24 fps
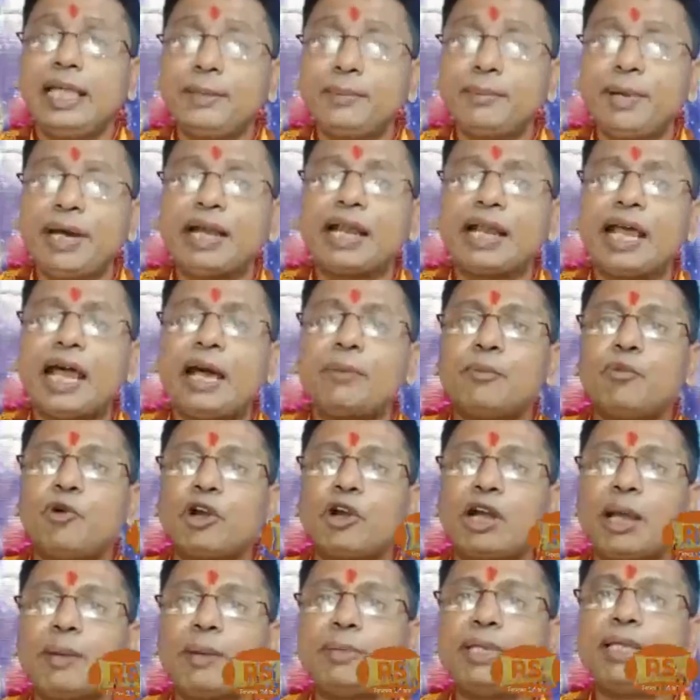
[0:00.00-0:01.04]
এবার
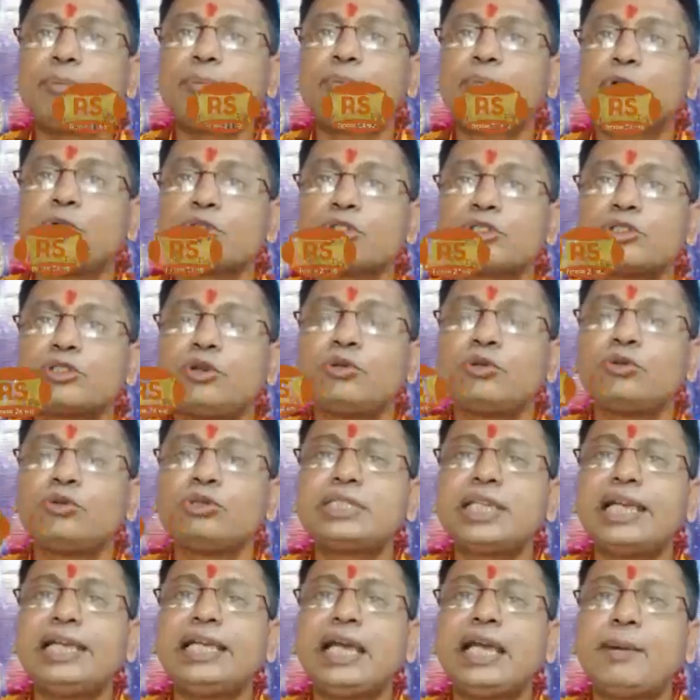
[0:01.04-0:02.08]
মনামির প্রশ্ন
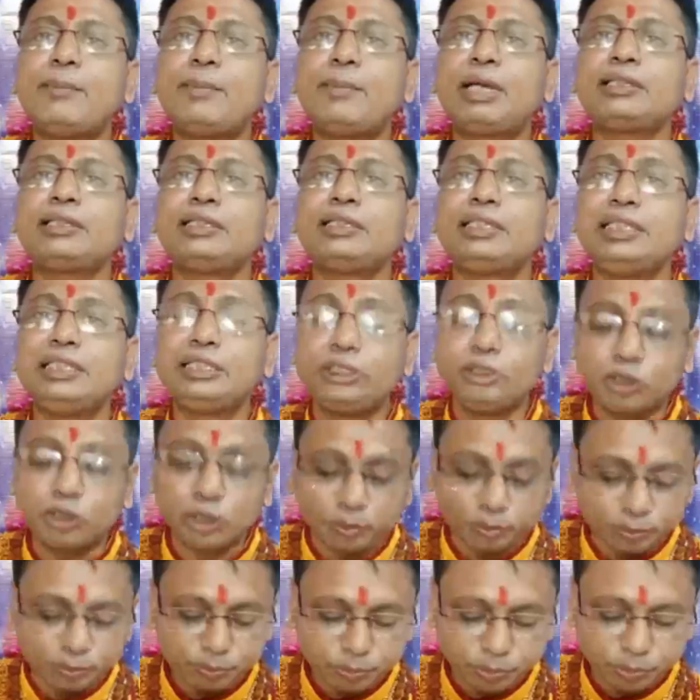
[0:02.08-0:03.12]
অনুযায়ী আমার
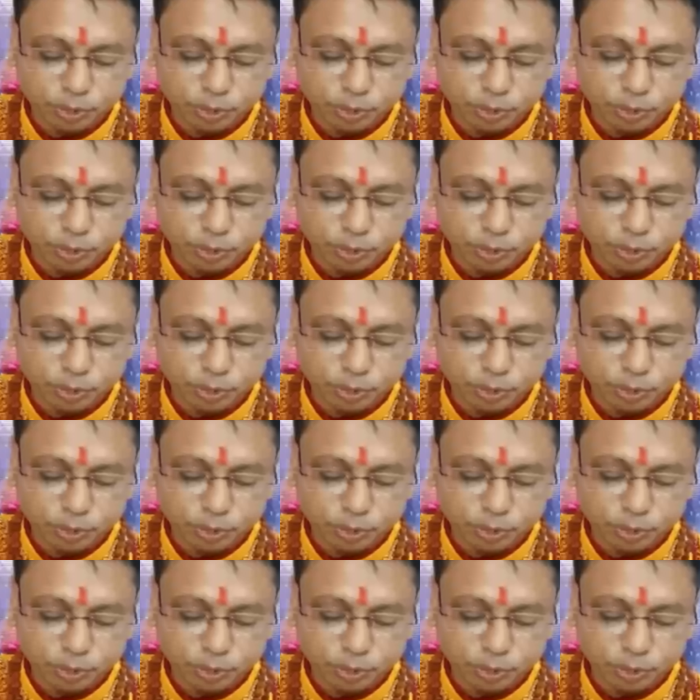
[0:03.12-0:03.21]
দ্বিতীয়